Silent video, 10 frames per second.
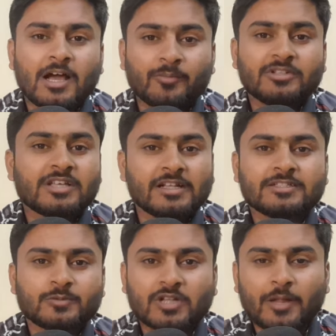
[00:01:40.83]
आपने चैनल
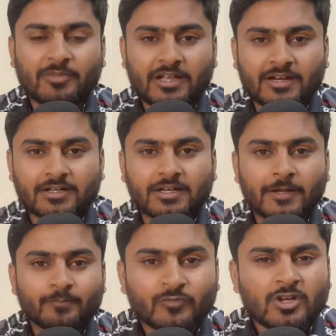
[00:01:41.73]
सब्सक्राइब नहीं कर रखा
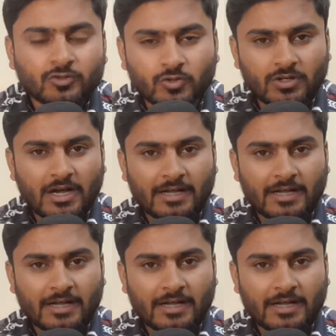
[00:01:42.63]
है तो